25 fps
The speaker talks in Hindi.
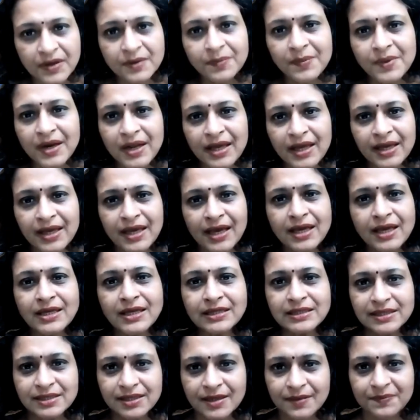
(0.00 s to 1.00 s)
फिर
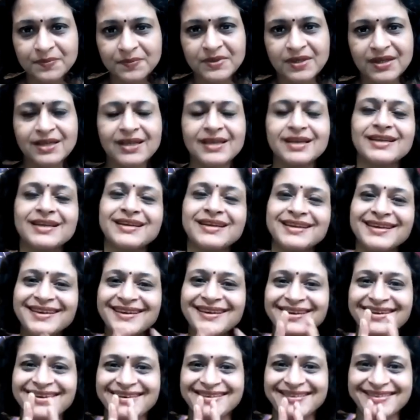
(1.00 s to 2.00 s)
मिलेंगे तब तक के
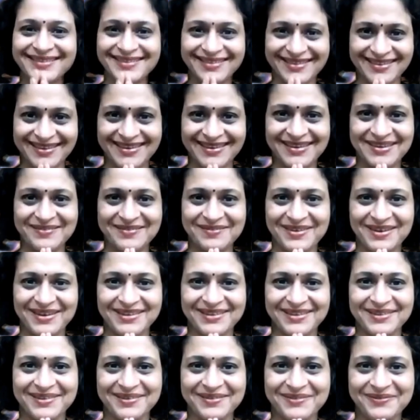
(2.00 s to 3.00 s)
लिए
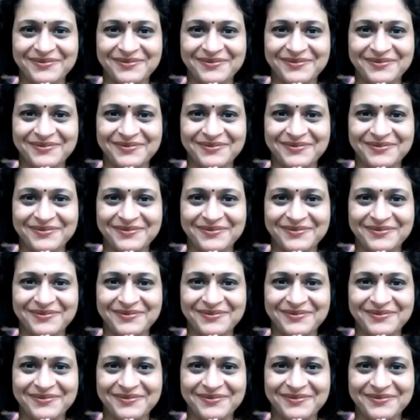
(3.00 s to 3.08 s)
धन्यवाद